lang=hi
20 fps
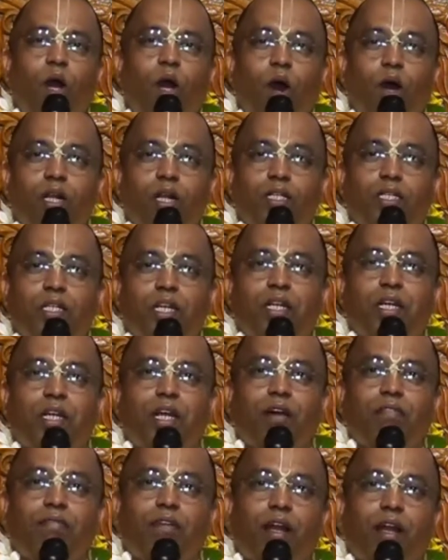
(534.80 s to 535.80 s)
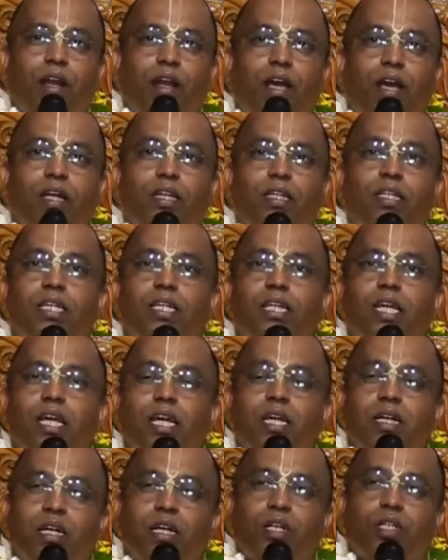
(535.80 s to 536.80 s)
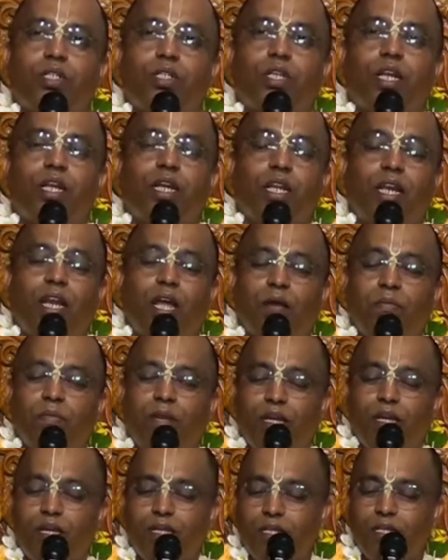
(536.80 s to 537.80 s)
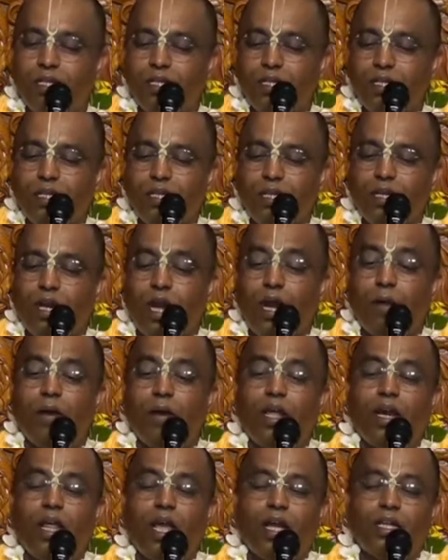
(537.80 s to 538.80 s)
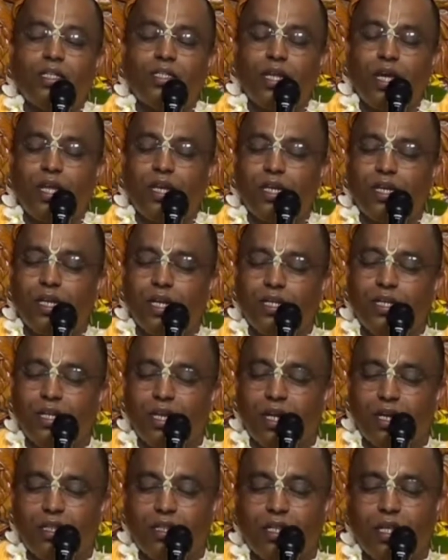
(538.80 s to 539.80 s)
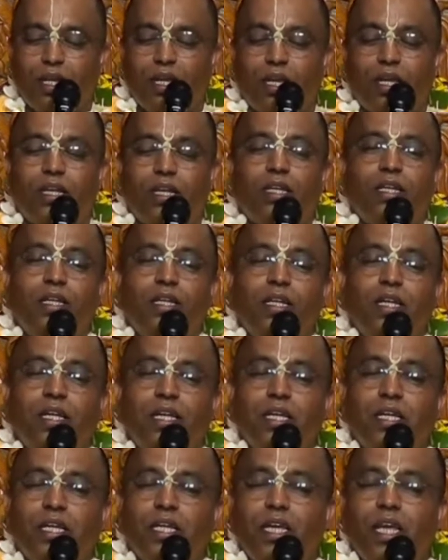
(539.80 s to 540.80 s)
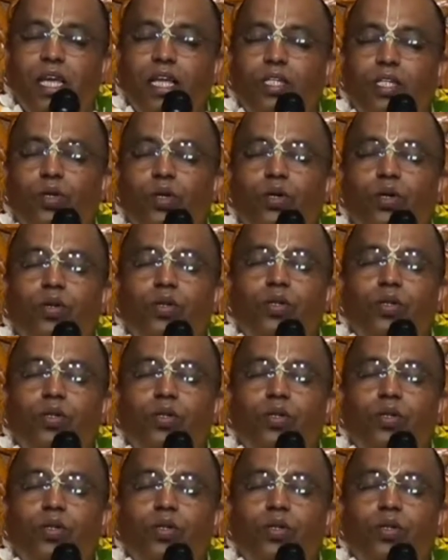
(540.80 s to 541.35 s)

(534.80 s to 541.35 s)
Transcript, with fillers: और जिनका वर्णन कृष्ण लीला में हमारे आचार्य गण करते हैं कि ये जो